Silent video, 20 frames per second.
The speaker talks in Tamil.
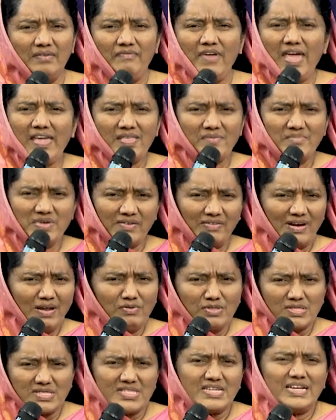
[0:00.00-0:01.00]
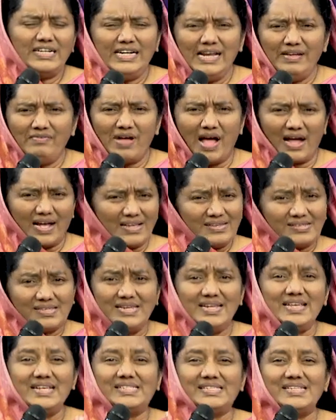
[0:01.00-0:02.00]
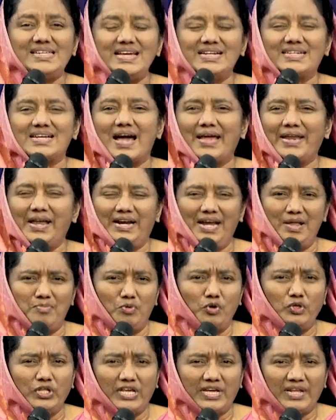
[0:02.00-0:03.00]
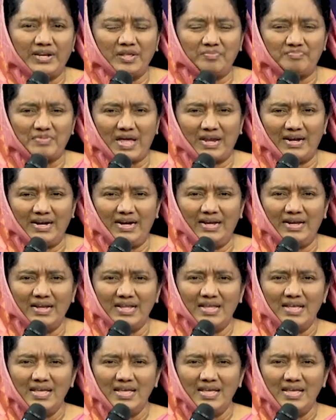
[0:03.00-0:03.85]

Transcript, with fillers: வேதம் எவ்வளவு தெளிவாக சிறிய சிறிய காரியங்களை போதிக்கிறது பாருங்கள்